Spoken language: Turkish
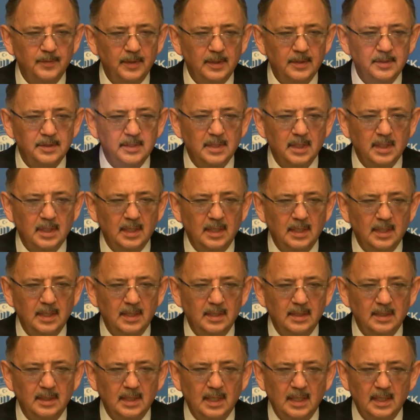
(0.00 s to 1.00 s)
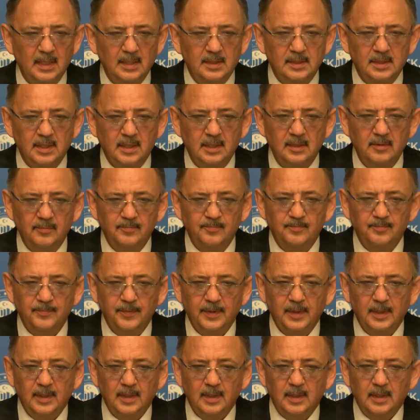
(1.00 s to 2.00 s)
Şehirlerin geleceği
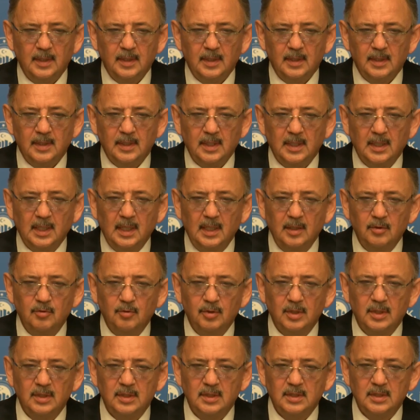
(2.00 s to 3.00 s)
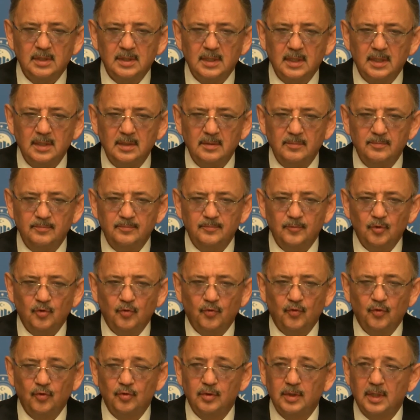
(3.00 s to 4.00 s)
yerel yöneticilerin
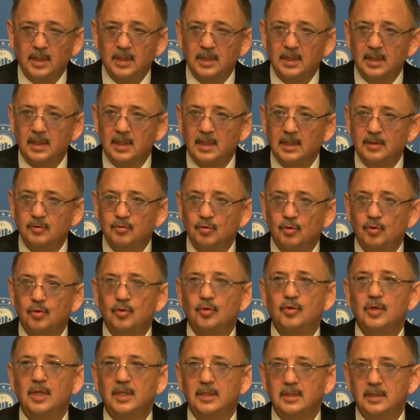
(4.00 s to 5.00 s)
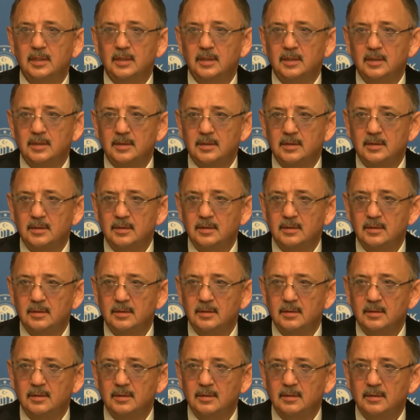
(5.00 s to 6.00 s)
ufuklarıyla doğru orantılıdır.
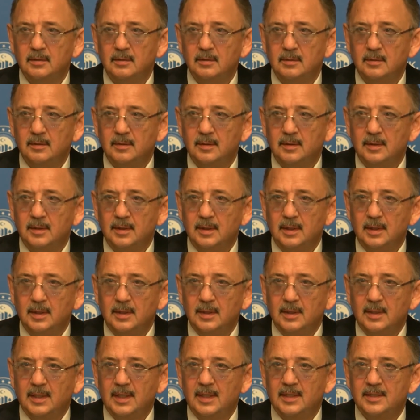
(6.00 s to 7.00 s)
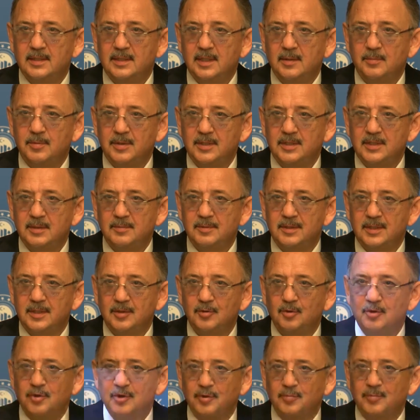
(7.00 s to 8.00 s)
Gerçi epeyce bir
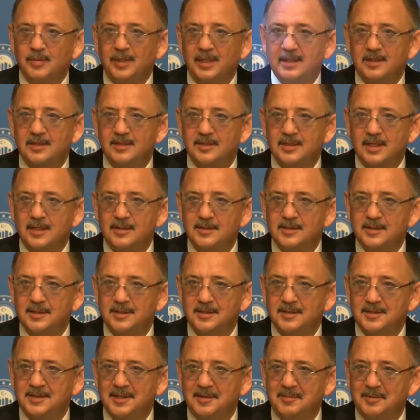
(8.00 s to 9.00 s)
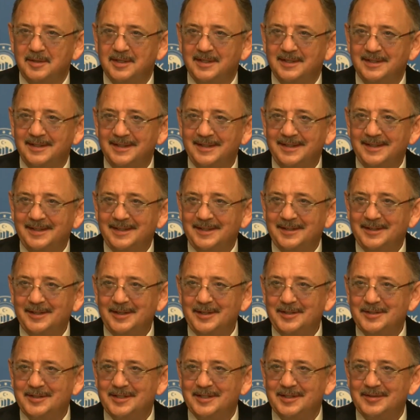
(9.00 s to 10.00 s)
teorik bilgi can sıkıcı ama
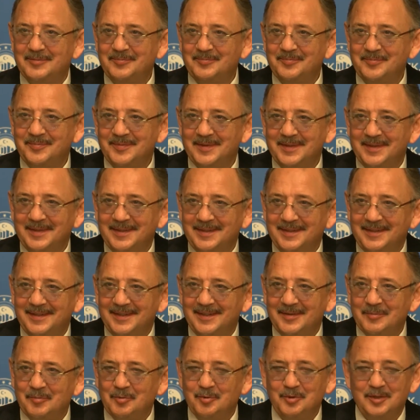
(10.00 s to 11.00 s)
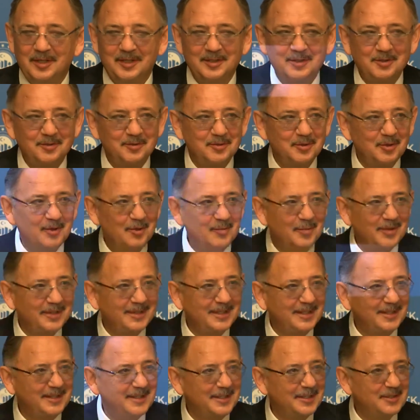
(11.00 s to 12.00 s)
neyse. Bunlar da
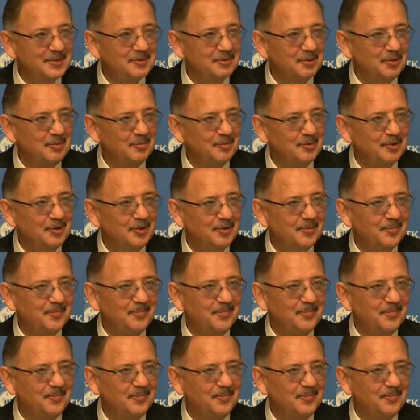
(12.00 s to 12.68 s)
söylemeden giriş olmuyor.